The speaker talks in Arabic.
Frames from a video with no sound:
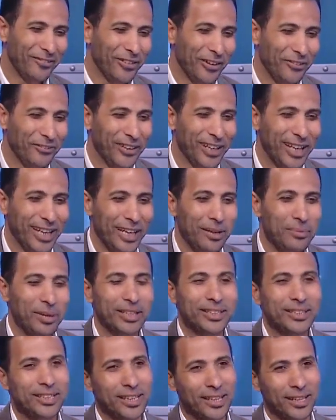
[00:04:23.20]
ففي
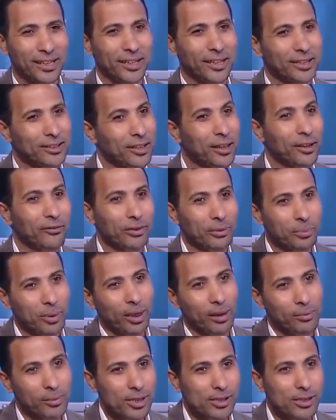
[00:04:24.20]
لعيبه كتيره احترفت
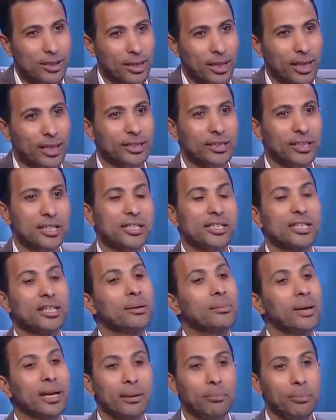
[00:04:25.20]
بره مصر لكن تحس ان
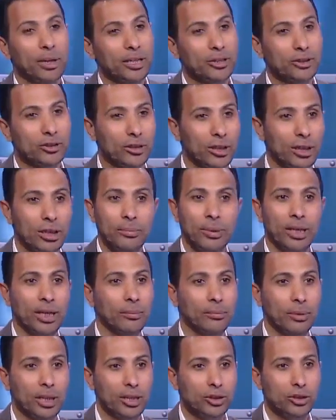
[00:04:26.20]
هي ما كملتش ليه ما
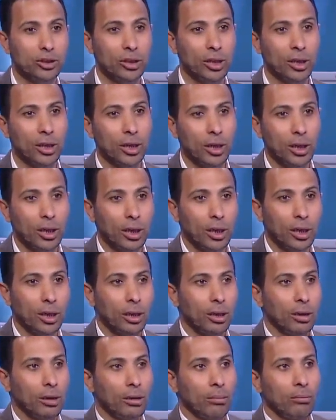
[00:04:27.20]
كملتش
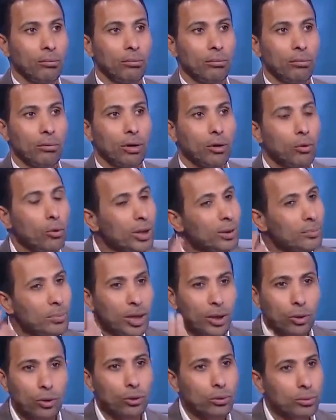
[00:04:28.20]
هو
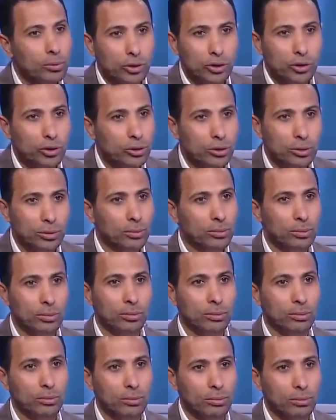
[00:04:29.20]
دماغه مش
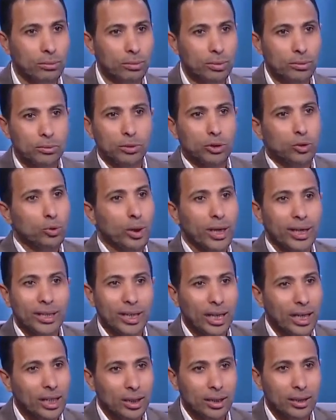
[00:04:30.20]
مش
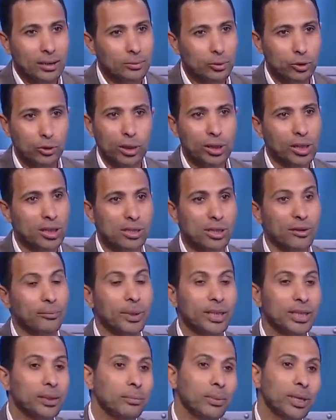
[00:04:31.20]
واخده على كده مش واخده على
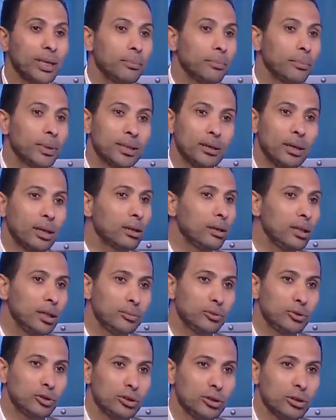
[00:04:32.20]
ما, ما
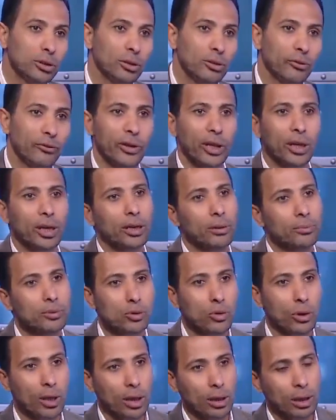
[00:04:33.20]
تاقلمش فرجع
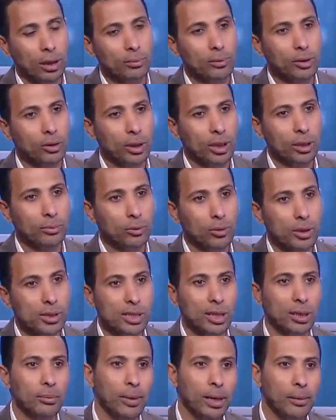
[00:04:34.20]
بسرعه رغم ان هو لعيب
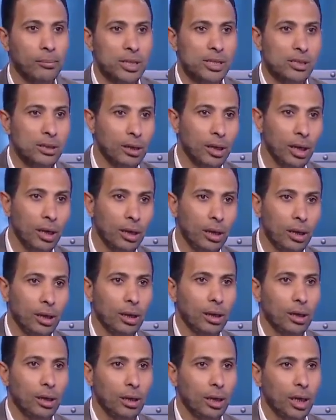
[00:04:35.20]
كويس لكن محمد صلاح
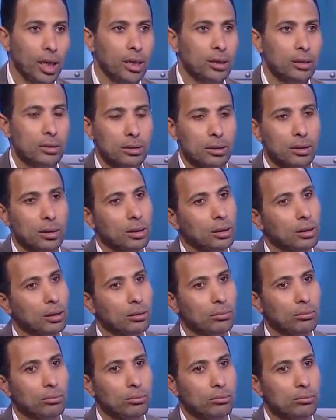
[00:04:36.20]
لا
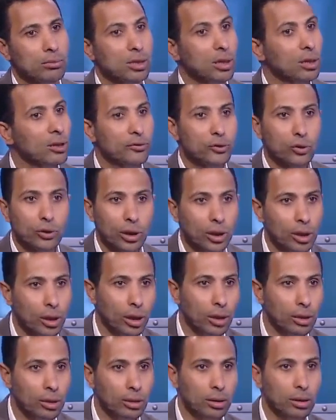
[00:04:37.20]
آه ثقافته
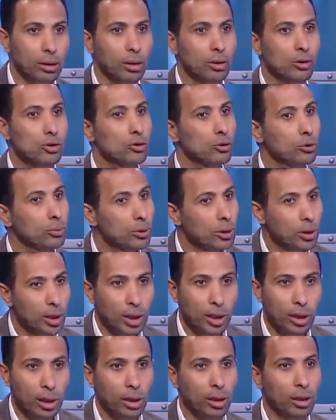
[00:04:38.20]
اتغيرت اسلوبه
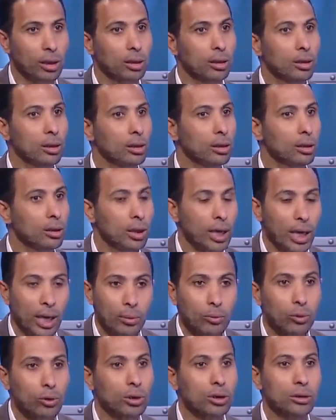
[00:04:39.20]
اتغير
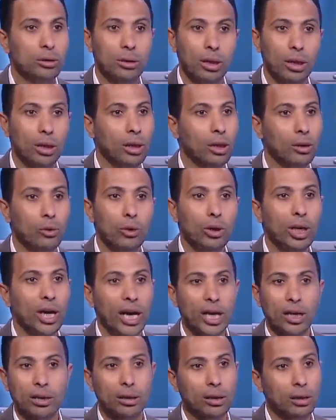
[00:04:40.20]
التعامل الطريقه كل
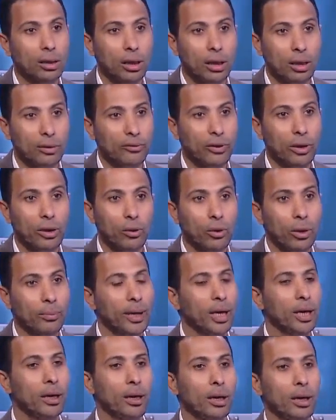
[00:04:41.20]
حاجه اتغيرت فهو
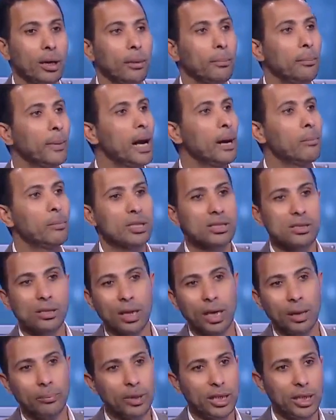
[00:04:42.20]
بقى محمد
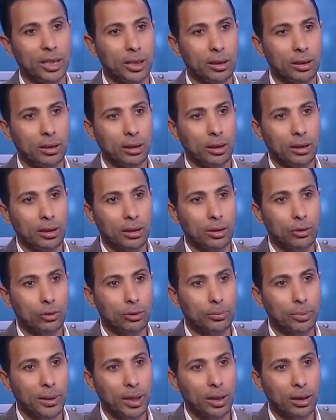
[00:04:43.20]
صلاح من هنا
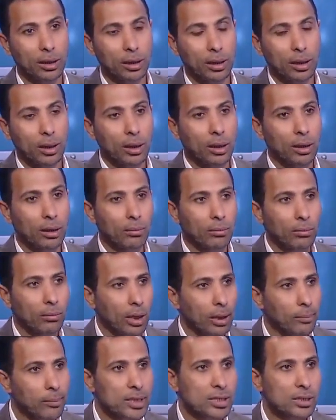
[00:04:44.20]
خد بالك
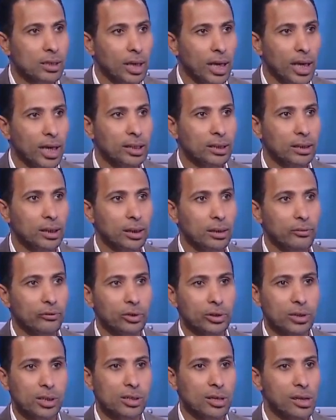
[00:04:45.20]
محمد صلاح حتى
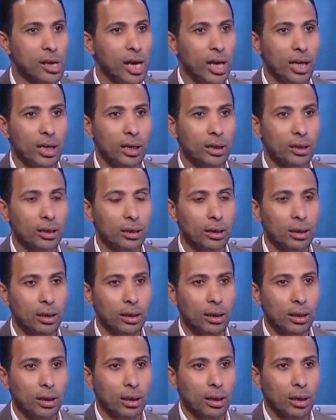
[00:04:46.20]
في تصريح قال لك ايه
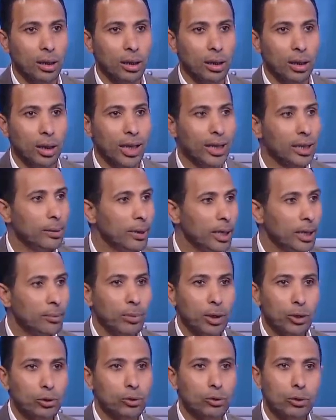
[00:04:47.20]
انا
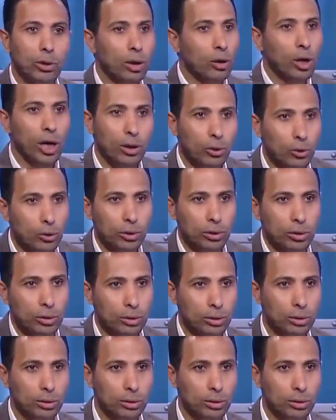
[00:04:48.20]
بحب اخد الكوره على الجون